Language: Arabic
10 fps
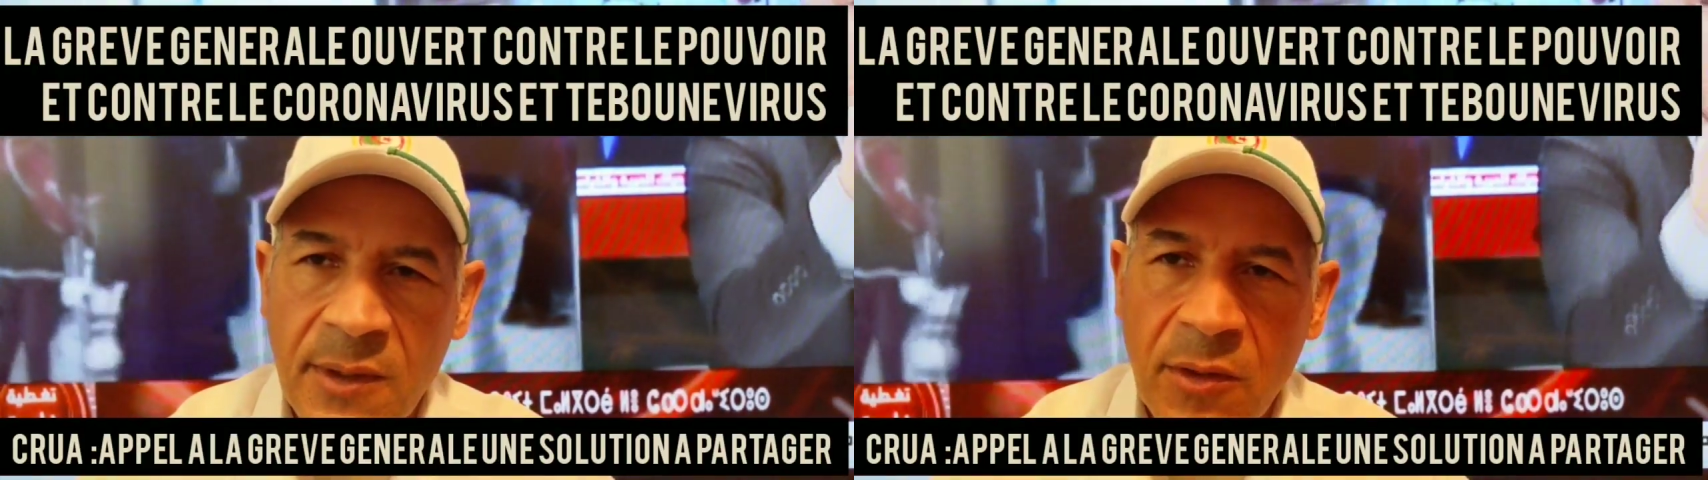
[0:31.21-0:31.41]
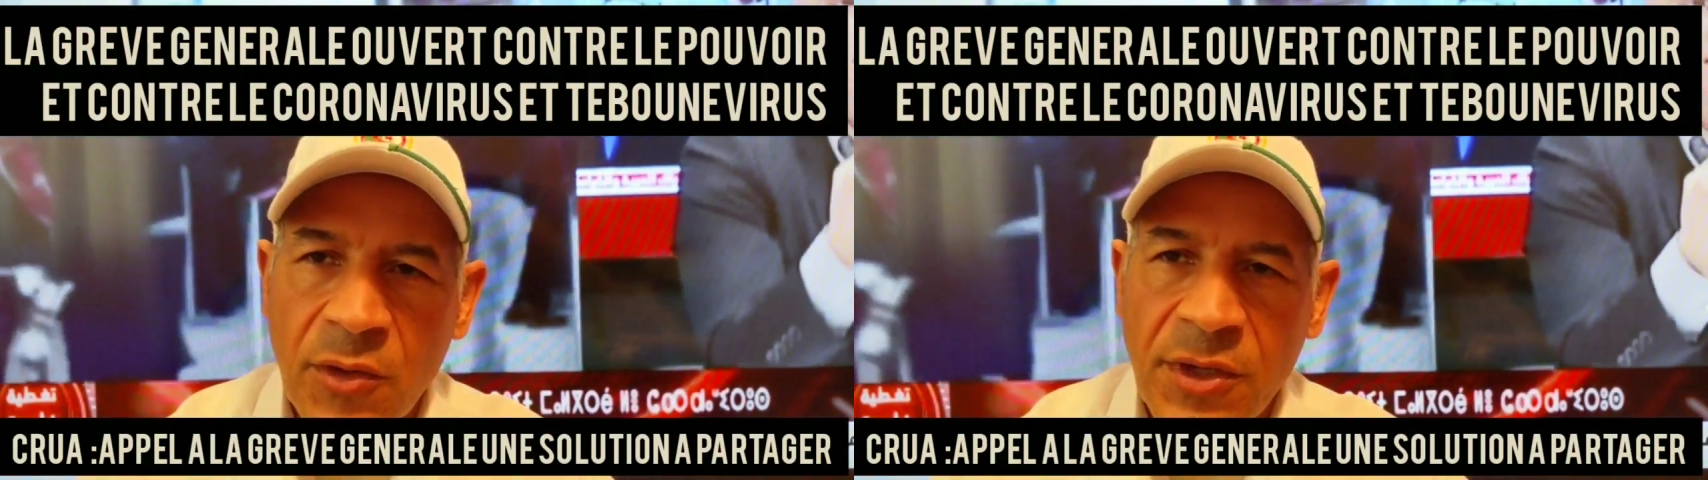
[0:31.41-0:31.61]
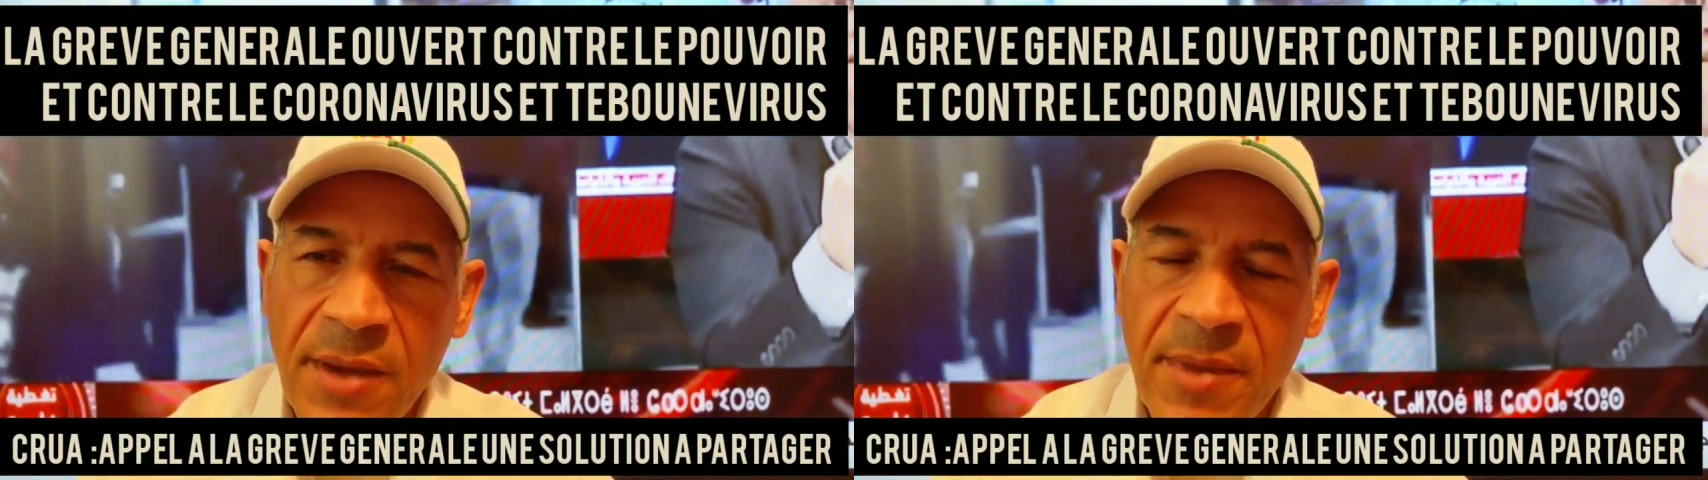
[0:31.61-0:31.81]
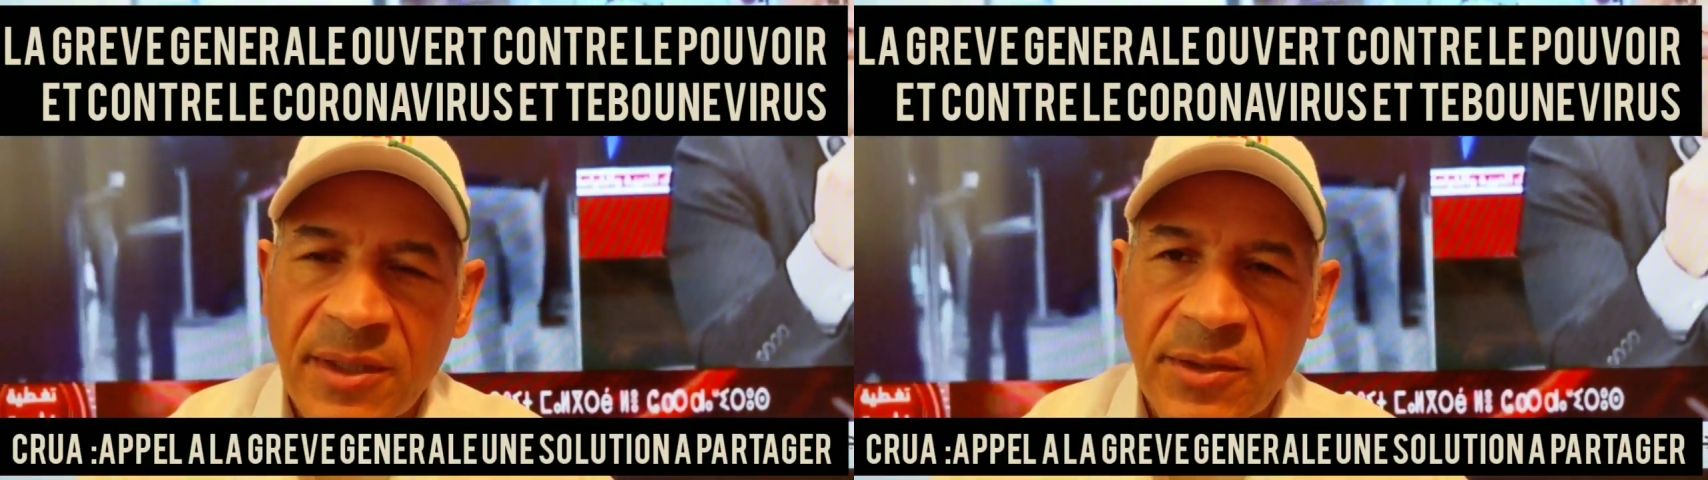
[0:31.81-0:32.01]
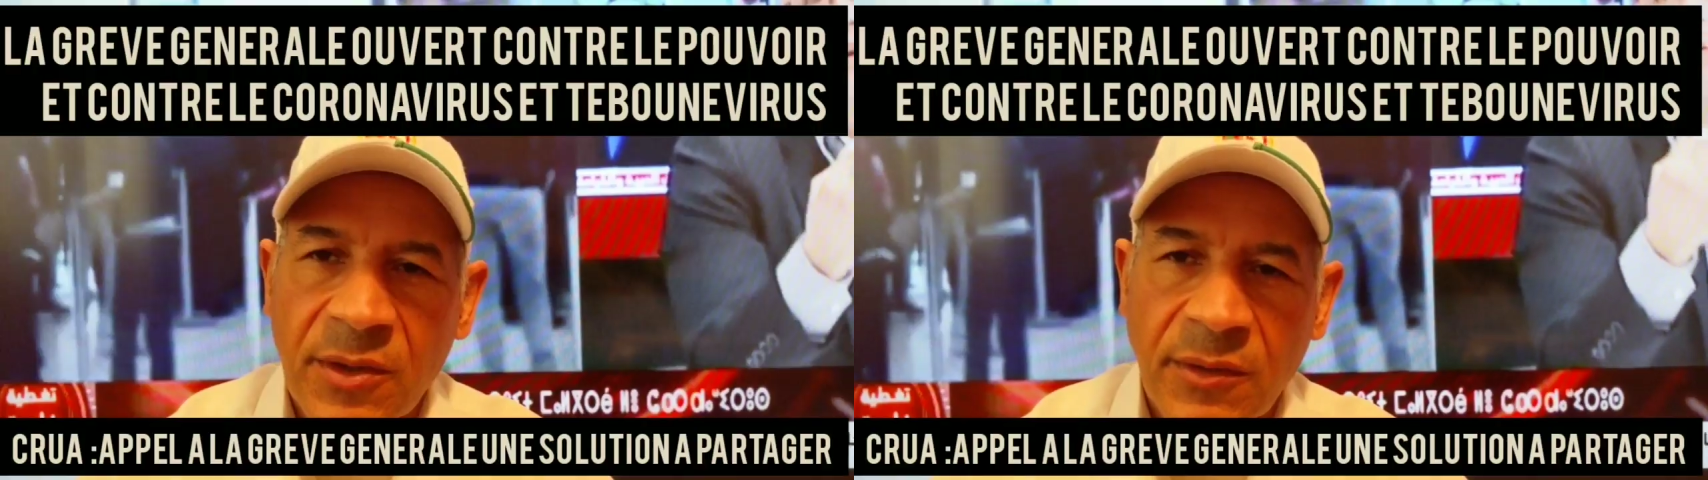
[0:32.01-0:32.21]
قلنا
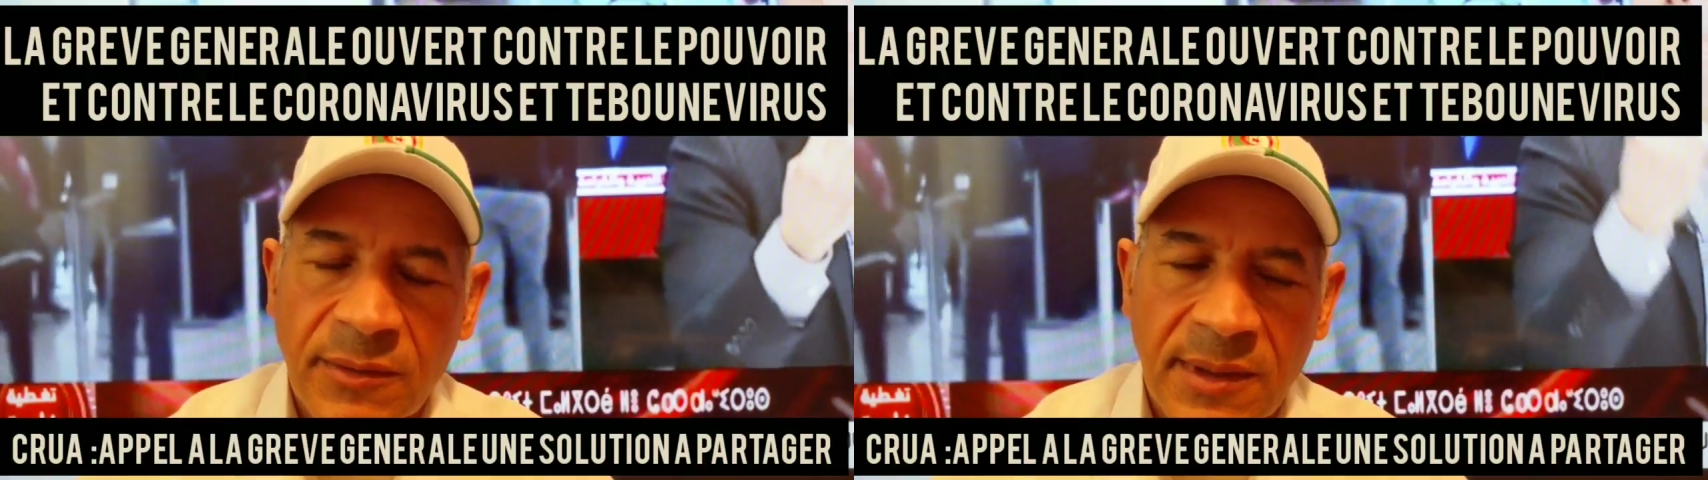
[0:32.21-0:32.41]
a